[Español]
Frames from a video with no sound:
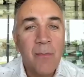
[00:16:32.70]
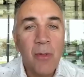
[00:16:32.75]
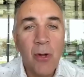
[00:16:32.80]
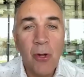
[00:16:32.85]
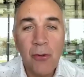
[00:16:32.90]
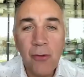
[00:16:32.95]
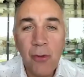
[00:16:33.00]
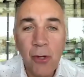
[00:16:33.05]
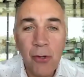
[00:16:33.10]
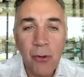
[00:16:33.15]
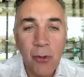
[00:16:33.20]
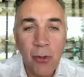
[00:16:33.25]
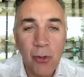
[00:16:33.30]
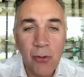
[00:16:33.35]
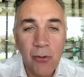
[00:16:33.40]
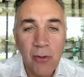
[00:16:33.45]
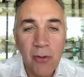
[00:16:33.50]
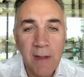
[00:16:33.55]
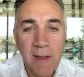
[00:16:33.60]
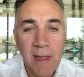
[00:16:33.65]

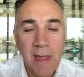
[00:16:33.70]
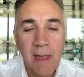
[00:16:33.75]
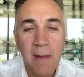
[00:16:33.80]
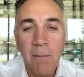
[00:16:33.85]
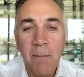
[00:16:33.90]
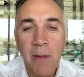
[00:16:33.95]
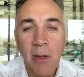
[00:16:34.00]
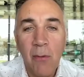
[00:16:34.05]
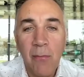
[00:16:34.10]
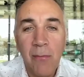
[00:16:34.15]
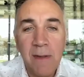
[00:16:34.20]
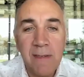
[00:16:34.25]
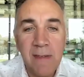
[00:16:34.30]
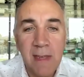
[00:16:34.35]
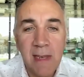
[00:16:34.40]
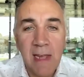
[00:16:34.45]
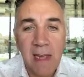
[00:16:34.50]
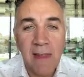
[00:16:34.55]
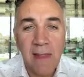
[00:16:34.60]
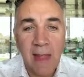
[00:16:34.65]
Nosotros en mi
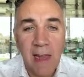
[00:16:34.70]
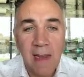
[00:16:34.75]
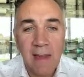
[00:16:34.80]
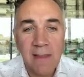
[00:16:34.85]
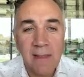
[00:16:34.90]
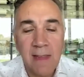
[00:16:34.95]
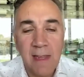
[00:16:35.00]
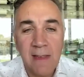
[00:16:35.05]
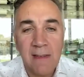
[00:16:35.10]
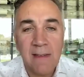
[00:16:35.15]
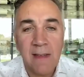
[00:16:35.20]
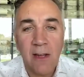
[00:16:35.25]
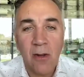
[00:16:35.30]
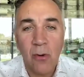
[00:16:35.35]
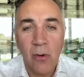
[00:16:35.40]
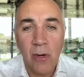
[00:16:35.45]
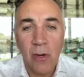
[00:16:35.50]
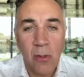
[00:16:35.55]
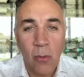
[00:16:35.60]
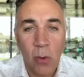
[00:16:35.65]
oficina de Dallas, Texas,
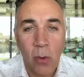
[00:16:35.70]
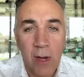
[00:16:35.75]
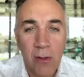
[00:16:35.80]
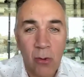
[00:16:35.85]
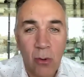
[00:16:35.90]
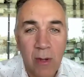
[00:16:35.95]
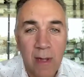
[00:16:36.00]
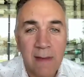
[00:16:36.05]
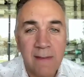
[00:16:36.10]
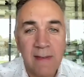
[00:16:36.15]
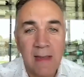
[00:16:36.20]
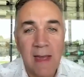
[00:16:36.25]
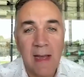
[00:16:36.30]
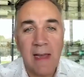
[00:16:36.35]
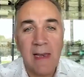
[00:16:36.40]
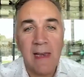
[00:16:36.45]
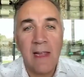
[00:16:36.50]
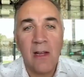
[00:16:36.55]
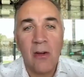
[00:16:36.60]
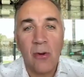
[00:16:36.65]
con Eduardo
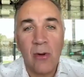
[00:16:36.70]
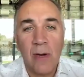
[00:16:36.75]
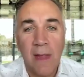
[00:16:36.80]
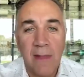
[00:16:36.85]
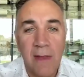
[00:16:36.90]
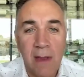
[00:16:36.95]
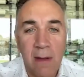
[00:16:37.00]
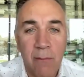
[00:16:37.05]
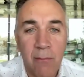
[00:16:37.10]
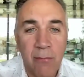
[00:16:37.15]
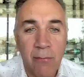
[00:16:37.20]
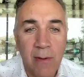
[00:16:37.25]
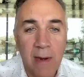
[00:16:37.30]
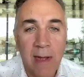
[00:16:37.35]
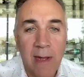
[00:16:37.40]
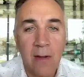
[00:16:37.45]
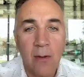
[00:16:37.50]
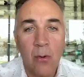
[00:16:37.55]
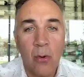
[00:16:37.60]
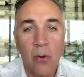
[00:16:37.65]
Casales, con Adrián
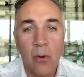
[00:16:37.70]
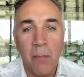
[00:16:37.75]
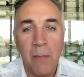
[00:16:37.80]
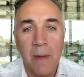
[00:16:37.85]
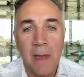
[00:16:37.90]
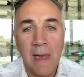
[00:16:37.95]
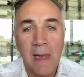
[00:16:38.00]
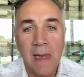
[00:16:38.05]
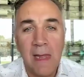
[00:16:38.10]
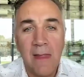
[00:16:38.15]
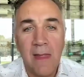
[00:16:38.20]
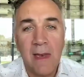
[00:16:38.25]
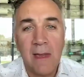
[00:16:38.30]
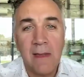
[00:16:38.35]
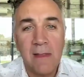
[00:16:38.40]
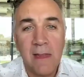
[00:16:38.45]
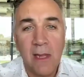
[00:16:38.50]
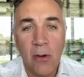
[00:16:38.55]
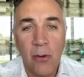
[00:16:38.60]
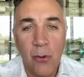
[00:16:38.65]
Franco, con mis
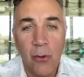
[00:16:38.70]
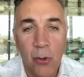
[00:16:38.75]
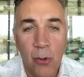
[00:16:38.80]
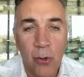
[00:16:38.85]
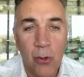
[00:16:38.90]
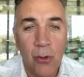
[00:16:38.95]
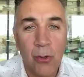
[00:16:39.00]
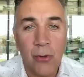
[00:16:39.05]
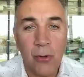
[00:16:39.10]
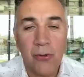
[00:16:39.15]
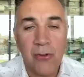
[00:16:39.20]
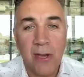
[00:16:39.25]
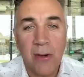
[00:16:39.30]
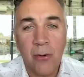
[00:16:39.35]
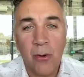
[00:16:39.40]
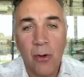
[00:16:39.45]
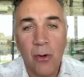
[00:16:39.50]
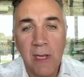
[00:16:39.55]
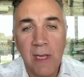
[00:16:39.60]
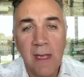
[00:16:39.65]
líderes, Teodoro,
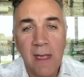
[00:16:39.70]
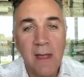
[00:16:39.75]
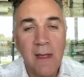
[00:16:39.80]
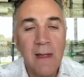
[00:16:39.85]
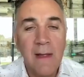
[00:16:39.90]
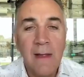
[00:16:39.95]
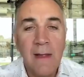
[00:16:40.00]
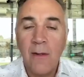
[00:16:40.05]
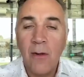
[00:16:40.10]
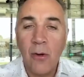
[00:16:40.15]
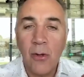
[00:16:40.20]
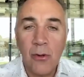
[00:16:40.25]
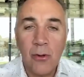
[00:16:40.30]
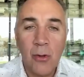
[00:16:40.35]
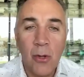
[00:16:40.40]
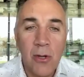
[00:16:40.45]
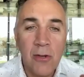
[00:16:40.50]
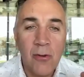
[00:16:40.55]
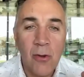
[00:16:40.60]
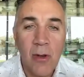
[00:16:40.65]
Cerroni, con
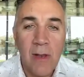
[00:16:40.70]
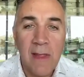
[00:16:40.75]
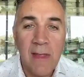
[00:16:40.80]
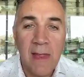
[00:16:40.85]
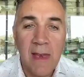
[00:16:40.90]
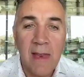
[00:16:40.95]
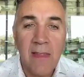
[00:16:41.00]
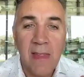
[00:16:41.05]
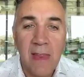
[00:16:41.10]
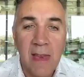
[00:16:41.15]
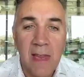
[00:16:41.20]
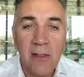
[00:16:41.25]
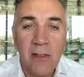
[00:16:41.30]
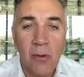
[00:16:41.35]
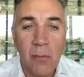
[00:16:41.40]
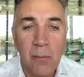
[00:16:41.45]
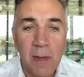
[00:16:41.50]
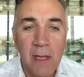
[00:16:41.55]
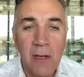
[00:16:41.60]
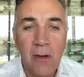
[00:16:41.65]
todos esos líderes
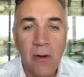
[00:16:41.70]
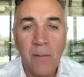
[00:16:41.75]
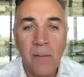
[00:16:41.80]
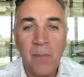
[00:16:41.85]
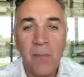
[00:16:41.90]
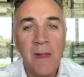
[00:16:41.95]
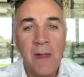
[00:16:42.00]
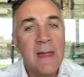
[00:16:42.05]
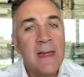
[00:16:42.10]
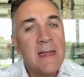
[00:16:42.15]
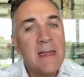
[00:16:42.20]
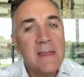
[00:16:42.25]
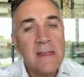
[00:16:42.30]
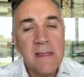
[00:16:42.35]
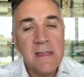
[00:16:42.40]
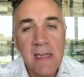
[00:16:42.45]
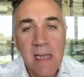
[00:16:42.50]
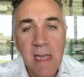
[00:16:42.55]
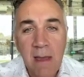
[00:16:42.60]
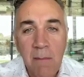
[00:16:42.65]
directo mío
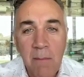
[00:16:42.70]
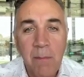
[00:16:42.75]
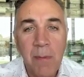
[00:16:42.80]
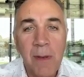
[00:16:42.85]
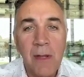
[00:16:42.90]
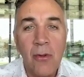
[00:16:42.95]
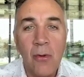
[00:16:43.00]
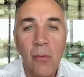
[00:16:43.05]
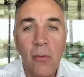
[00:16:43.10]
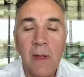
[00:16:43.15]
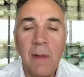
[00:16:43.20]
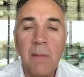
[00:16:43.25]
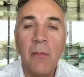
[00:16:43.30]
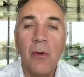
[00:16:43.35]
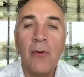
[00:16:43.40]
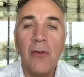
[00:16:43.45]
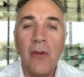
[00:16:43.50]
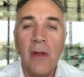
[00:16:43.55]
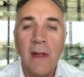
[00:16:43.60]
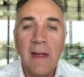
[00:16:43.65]
siempre
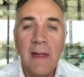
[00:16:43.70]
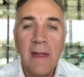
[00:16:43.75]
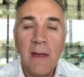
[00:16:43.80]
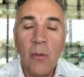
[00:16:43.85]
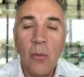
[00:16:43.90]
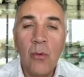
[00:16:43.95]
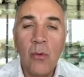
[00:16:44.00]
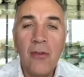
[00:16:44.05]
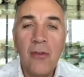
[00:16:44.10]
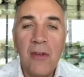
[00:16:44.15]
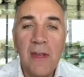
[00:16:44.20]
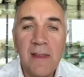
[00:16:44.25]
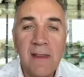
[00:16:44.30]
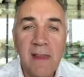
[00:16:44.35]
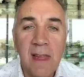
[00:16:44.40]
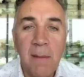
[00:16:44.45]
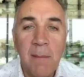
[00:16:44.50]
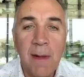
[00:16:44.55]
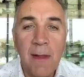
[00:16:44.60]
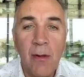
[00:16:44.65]
tuvimos un
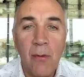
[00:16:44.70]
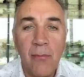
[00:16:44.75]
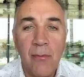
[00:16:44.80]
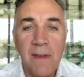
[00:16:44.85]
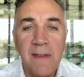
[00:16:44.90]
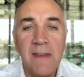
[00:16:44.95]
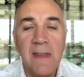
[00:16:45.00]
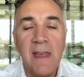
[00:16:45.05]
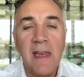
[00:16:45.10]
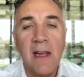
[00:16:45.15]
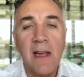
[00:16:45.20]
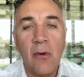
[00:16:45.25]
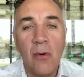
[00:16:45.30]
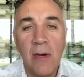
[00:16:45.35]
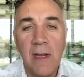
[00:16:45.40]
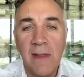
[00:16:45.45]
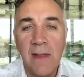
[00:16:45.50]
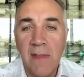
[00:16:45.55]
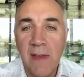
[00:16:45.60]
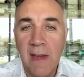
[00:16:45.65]
sistema de oficina
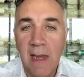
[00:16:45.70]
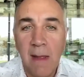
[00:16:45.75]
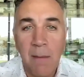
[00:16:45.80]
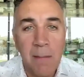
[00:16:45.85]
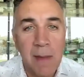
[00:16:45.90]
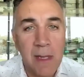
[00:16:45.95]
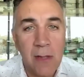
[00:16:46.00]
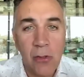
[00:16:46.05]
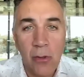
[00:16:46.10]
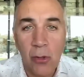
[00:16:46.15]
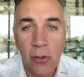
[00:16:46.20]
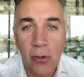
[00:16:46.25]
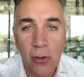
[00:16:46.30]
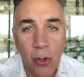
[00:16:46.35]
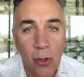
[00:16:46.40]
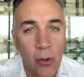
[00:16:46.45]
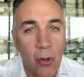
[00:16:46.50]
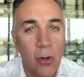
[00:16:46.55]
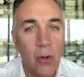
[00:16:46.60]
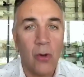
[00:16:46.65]
con entrenamiento
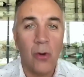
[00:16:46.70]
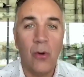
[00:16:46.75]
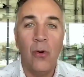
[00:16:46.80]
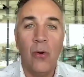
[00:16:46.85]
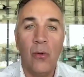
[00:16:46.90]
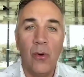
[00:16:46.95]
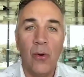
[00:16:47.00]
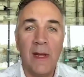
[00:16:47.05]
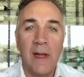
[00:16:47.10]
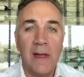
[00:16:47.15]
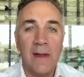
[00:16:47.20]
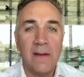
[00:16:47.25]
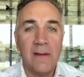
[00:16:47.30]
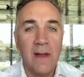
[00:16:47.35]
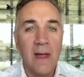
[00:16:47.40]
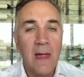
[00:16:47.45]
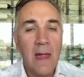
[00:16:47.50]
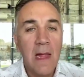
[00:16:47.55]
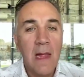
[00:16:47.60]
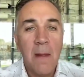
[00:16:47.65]
todos los
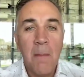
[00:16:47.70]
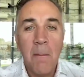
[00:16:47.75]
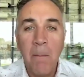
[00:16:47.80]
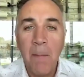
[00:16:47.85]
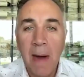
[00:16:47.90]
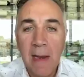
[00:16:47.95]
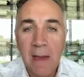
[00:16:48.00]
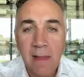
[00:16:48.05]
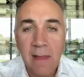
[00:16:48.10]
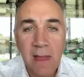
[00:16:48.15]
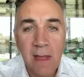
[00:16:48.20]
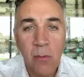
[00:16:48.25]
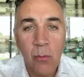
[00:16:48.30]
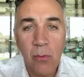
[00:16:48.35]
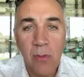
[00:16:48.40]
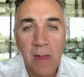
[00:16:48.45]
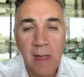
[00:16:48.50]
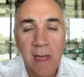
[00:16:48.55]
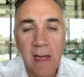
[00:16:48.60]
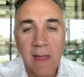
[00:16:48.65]
lunes, martes
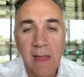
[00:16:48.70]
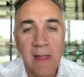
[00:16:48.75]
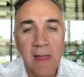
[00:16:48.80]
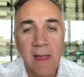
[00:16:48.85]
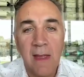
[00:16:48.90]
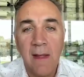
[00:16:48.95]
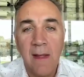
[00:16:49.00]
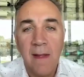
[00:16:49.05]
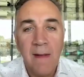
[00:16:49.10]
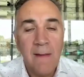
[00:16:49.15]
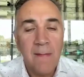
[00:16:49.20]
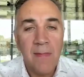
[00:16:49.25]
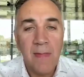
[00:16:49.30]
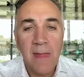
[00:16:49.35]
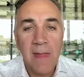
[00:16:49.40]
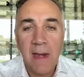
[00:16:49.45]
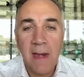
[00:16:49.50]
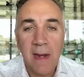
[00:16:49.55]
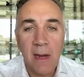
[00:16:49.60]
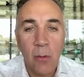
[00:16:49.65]
un día de,
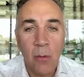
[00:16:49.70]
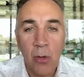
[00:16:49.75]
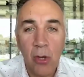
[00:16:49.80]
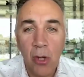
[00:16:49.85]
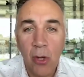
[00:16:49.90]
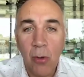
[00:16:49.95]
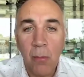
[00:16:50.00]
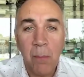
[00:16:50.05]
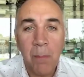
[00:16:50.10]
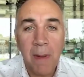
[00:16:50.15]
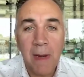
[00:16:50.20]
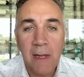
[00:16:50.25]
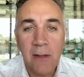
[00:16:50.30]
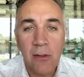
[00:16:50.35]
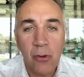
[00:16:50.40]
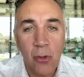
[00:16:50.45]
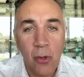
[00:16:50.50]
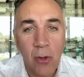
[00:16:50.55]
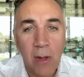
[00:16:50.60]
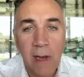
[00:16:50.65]
de reunión
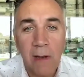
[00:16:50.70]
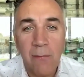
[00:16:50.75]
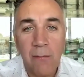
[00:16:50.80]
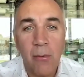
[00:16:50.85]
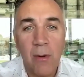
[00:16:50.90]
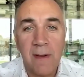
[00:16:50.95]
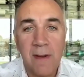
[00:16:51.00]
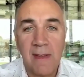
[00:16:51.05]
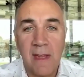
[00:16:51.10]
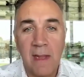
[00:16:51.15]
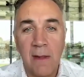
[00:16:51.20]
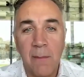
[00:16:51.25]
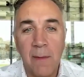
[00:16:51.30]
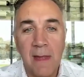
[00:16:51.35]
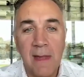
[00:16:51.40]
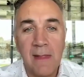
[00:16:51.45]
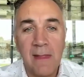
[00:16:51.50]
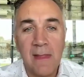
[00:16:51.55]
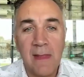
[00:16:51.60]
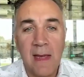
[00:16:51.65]
para toda la fuerza de
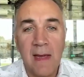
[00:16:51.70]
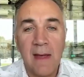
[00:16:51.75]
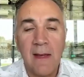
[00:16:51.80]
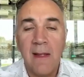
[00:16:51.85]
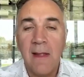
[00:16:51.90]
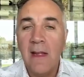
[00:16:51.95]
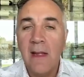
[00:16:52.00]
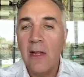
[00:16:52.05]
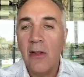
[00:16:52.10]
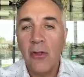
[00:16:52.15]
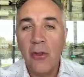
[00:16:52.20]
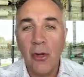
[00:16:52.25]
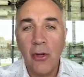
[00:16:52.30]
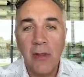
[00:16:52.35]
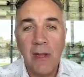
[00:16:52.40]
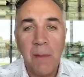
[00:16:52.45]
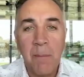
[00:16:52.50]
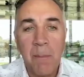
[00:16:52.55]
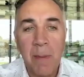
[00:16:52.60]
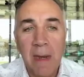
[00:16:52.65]
venta,
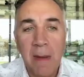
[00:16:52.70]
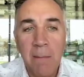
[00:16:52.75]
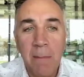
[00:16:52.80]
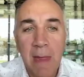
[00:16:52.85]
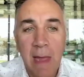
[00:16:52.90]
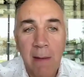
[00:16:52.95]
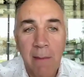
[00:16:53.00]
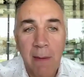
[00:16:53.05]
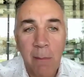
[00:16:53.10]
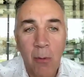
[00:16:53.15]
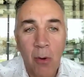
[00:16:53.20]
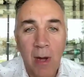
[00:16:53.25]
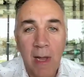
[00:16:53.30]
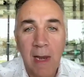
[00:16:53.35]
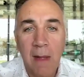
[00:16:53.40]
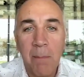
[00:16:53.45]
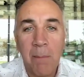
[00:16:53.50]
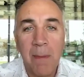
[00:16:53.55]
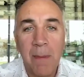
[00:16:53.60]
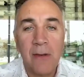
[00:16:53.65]
donde premiábamos a
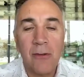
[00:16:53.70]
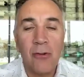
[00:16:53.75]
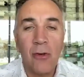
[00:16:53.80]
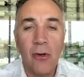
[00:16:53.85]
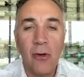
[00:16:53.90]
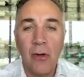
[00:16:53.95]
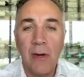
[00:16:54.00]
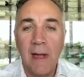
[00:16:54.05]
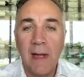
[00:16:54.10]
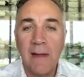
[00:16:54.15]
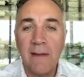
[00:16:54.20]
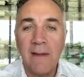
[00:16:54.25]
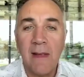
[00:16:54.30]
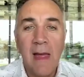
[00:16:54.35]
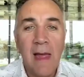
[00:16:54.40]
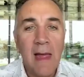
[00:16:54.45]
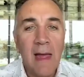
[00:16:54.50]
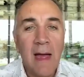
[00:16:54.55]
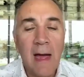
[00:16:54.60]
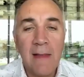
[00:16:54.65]
las personas,
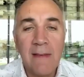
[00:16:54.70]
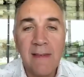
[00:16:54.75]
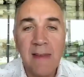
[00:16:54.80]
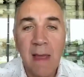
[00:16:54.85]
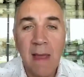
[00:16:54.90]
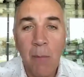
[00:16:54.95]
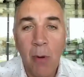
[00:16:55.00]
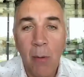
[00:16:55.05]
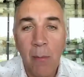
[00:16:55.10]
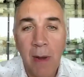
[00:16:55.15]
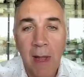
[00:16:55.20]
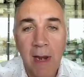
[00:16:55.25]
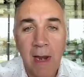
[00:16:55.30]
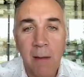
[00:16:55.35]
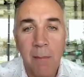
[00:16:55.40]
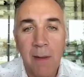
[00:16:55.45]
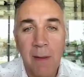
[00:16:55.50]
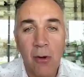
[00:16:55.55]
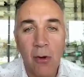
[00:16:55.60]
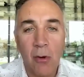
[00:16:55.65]
hacíamos hablar
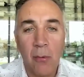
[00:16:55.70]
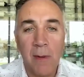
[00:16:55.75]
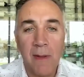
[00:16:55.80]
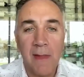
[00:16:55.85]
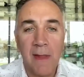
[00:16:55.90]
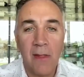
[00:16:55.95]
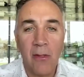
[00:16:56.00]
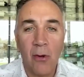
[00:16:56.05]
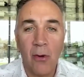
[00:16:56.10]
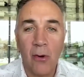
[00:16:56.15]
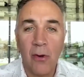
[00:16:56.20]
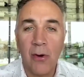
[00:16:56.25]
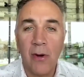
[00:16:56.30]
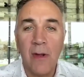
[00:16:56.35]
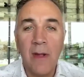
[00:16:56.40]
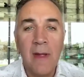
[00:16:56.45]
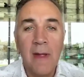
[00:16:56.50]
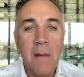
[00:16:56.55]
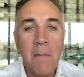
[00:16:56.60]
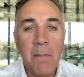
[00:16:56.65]
al mejor
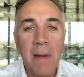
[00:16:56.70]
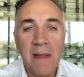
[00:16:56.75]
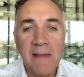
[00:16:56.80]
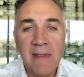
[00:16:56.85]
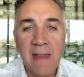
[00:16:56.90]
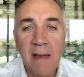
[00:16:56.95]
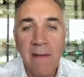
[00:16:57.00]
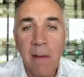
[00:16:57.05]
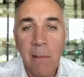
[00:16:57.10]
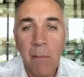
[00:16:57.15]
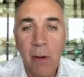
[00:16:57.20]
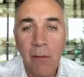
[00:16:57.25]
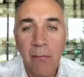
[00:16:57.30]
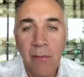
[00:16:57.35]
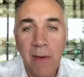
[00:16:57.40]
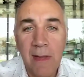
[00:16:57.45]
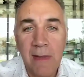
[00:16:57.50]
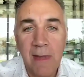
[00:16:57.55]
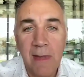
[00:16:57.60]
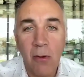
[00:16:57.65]
vendedor, pasábamos al
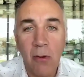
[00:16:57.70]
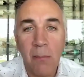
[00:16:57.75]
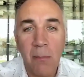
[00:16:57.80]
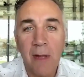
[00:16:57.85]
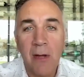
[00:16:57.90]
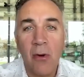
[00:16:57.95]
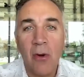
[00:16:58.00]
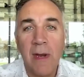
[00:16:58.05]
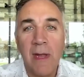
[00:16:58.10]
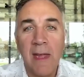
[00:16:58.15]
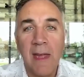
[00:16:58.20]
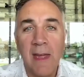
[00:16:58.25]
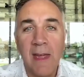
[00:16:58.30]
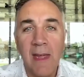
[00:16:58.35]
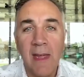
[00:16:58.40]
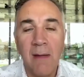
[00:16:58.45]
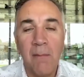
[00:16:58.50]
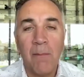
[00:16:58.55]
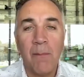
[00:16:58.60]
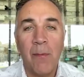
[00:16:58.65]
frente los mejores
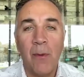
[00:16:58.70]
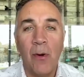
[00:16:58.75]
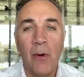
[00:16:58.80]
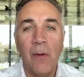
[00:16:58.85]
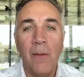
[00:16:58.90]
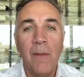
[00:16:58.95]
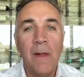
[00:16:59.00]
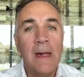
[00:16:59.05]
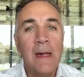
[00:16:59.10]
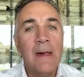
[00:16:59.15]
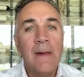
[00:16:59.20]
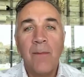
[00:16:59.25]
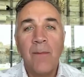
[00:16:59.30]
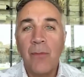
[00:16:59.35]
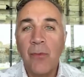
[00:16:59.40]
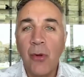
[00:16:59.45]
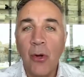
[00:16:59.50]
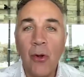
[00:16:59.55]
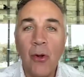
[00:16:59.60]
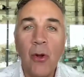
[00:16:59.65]
ejemplos.
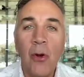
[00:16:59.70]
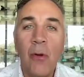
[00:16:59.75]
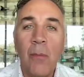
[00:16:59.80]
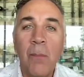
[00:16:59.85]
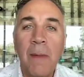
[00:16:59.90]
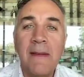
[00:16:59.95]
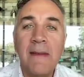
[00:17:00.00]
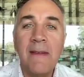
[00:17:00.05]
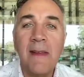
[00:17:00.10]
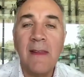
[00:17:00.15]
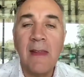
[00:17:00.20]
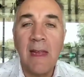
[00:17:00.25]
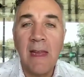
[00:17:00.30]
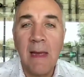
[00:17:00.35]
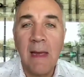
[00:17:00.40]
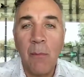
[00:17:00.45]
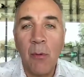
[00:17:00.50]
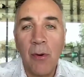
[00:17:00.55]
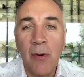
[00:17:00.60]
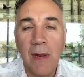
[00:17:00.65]
Todos los meses
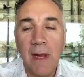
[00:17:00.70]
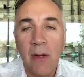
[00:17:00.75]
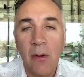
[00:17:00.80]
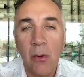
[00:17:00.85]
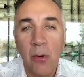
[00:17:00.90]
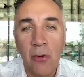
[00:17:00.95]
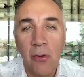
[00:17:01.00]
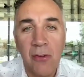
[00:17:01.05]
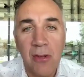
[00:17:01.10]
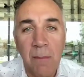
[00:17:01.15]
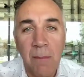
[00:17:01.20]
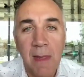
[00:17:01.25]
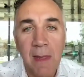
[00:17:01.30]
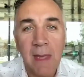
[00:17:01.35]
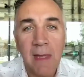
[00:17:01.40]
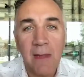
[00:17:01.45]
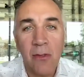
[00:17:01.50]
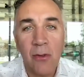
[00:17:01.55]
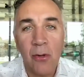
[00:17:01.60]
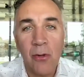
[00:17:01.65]
teníamos
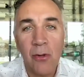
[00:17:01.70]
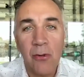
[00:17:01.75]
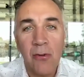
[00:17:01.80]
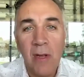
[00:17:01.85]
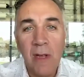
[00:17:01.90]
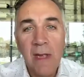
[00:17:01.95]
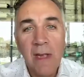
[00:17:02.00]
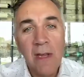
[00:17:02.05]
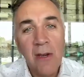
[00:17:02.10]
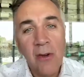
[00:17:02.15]
reconocimientos.